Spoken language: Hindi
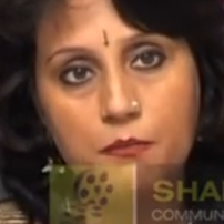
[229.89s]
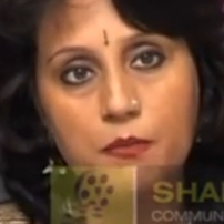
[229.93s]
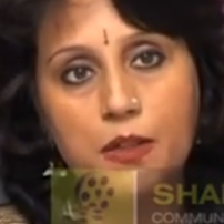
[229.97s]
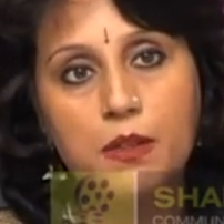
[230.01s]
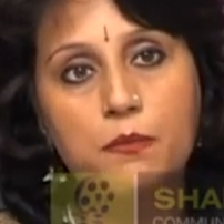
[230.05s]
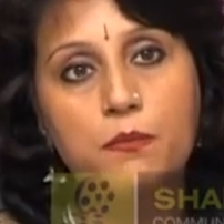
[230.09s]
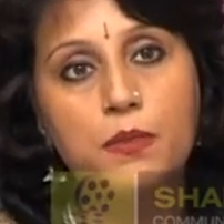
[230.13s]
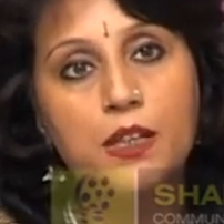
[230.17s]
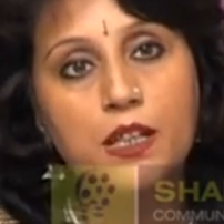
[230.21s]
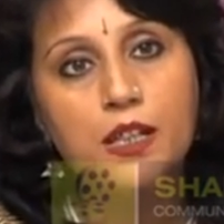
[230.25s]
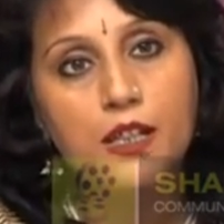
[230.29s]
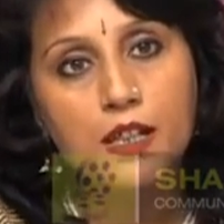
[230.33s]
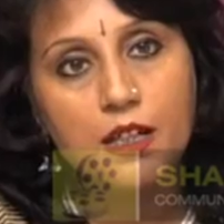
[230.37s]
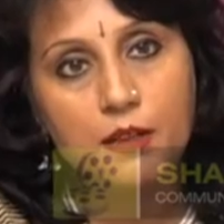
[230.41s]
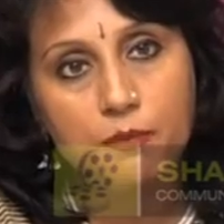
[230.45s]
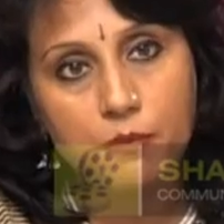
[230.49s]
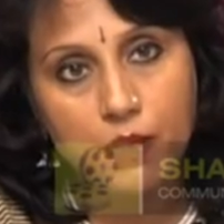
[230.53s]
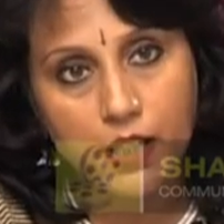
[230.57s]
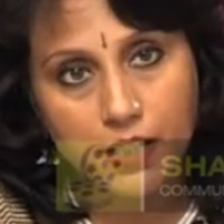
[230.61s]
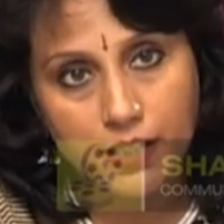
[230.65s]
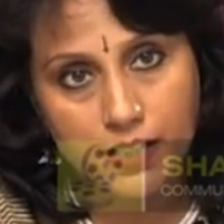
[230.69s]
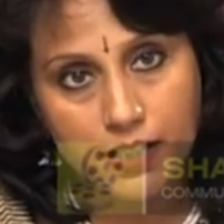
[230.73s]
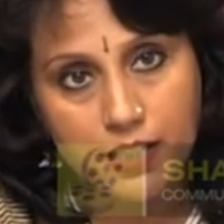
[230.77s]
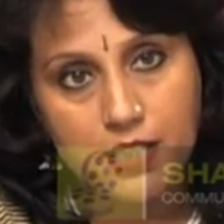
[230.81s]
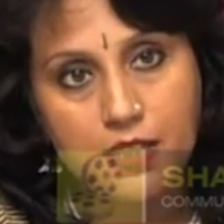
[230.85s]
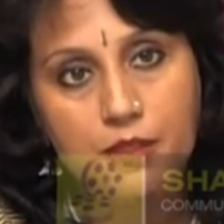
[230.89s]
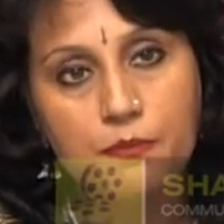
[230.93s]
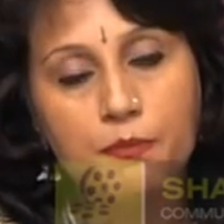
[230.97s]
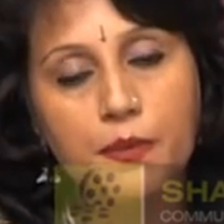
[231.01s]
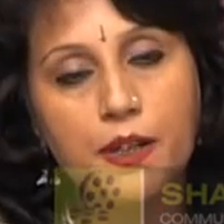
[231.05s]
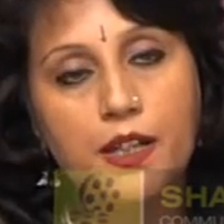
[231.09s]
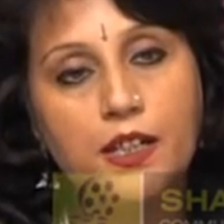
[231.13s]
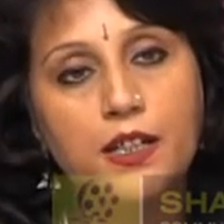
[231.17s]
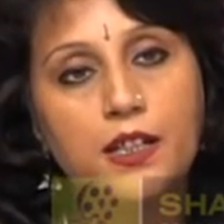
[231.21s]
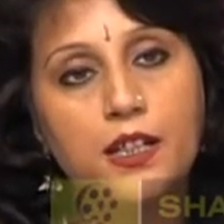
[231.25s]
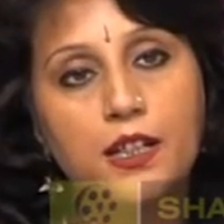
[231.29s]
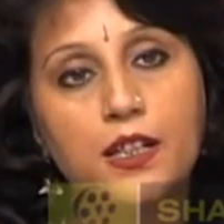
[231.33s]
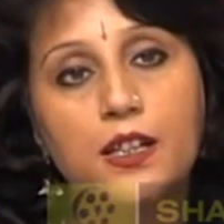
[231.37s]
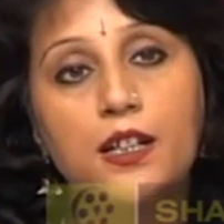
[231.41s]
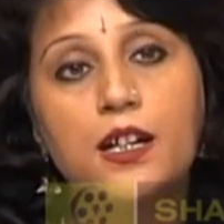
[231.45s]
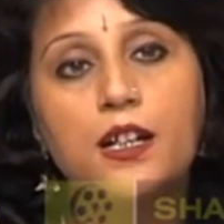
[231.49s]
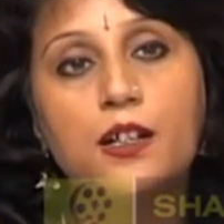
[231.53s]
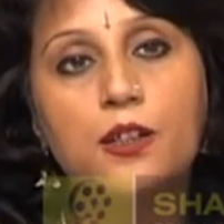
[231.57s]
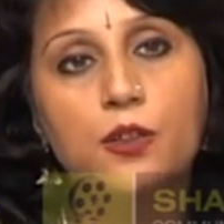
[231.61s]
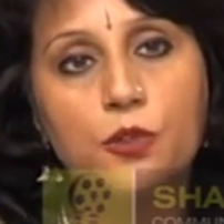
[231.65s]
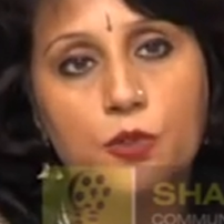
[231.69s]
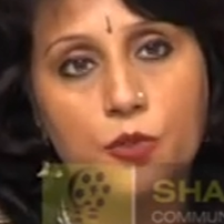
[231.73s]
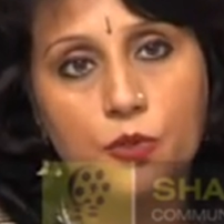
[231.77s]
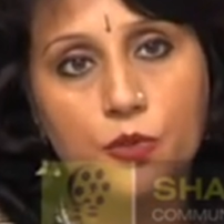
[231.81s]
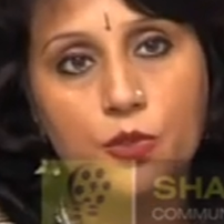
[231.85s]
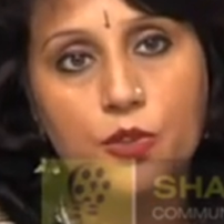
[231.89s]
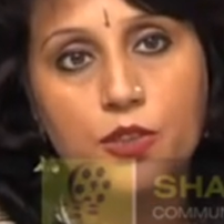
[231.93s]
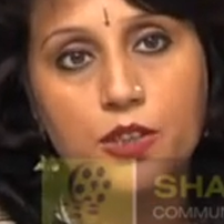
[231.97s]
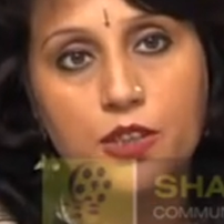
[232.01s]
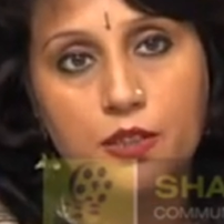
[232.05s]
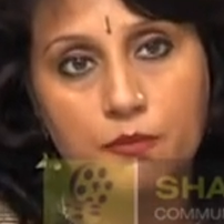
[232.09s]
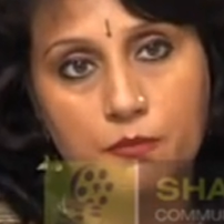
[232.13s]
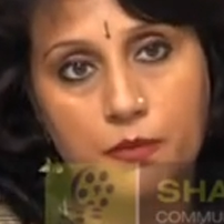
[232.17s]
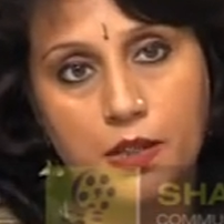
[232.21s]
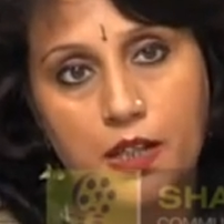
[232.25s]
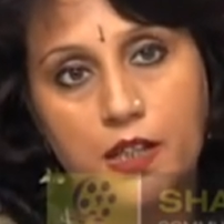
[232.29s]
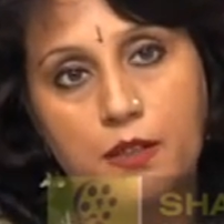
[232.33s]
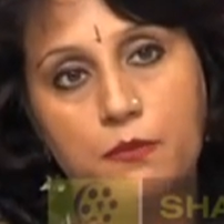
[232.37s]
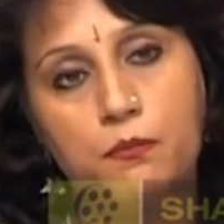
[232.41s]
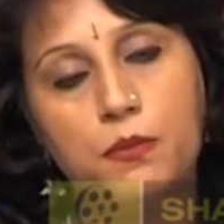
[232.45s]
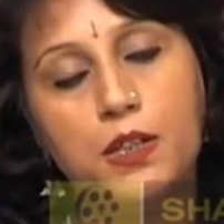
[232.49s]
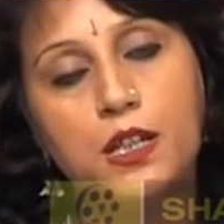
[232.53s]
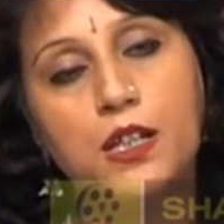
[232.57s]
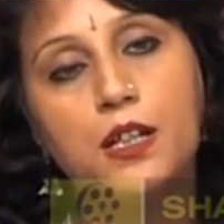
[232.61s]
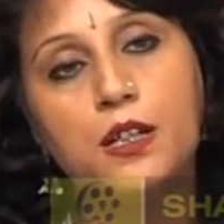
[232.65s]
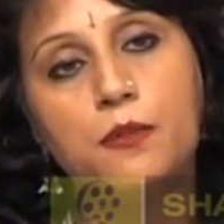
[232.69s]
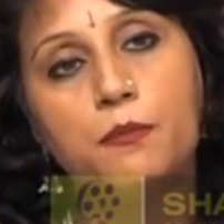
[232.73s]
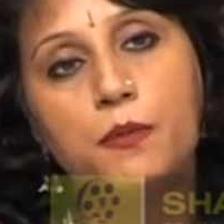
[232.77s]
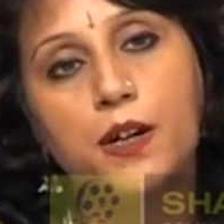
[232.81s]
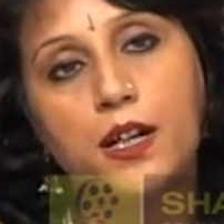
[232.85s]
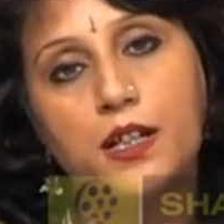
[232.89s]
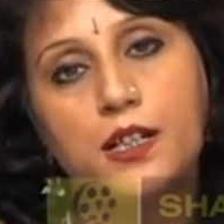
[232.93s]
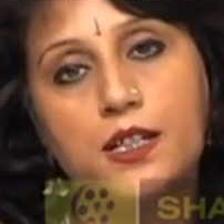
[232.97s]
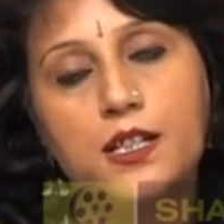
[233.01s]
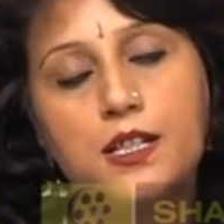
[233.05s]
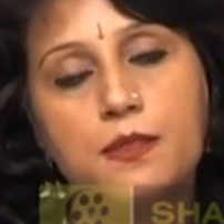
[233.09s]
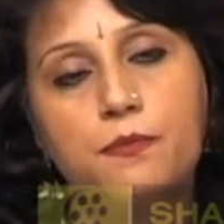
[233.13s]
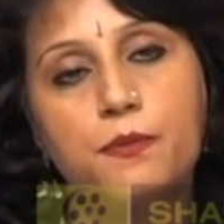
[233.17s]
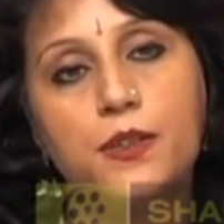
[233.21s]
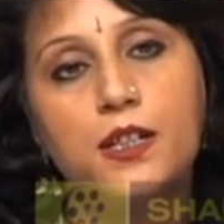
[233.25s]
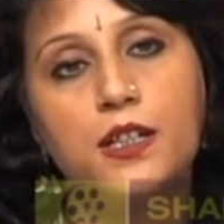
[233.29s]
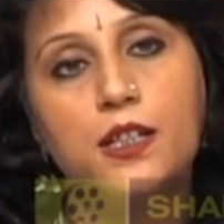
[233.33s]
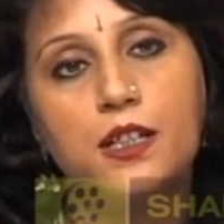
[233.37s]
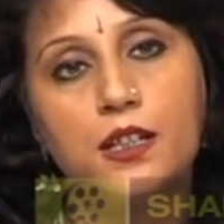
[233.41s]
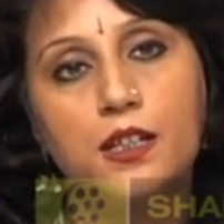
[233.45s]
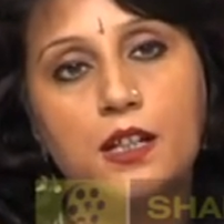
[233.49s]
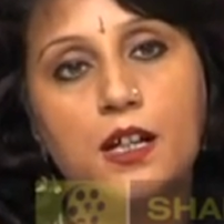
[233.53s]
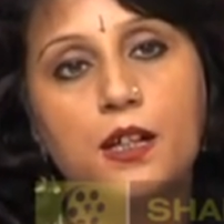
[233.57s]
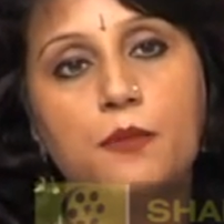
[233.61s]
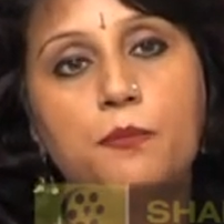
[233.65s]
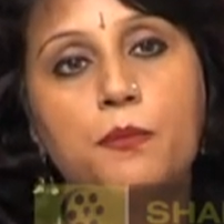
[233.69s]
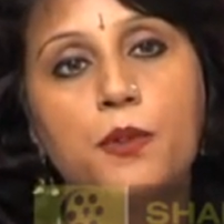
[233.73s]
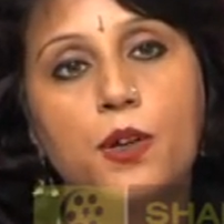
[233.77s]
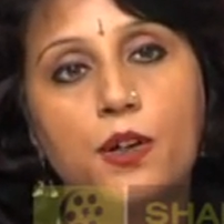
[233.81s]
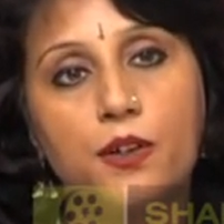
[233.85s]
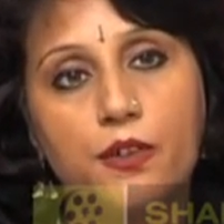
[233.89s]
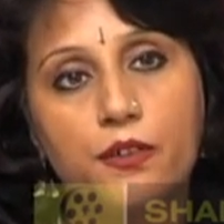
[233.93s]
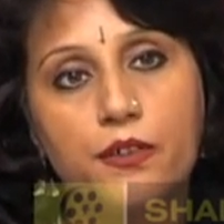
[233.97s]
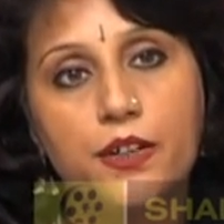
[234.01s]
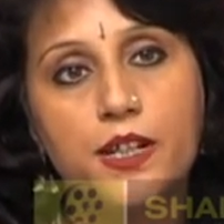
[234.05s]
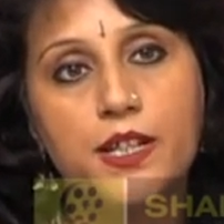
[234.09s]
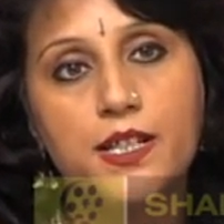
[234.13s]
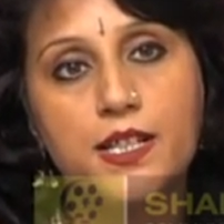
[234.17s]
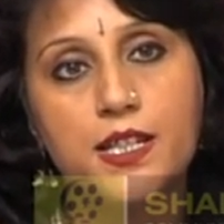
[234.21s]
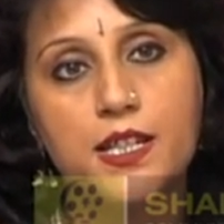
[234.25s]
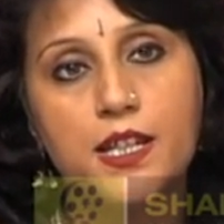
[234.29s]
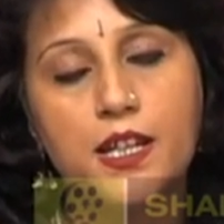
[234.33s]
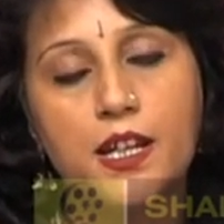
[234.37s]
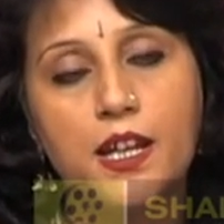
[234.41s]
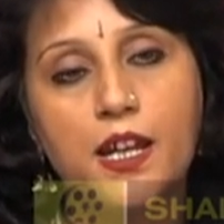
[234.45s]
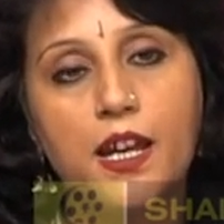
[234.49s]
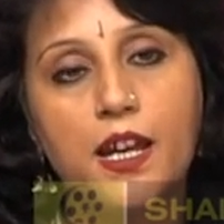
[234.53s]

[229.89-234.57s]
by being a participant in our growth by being a participant in our progress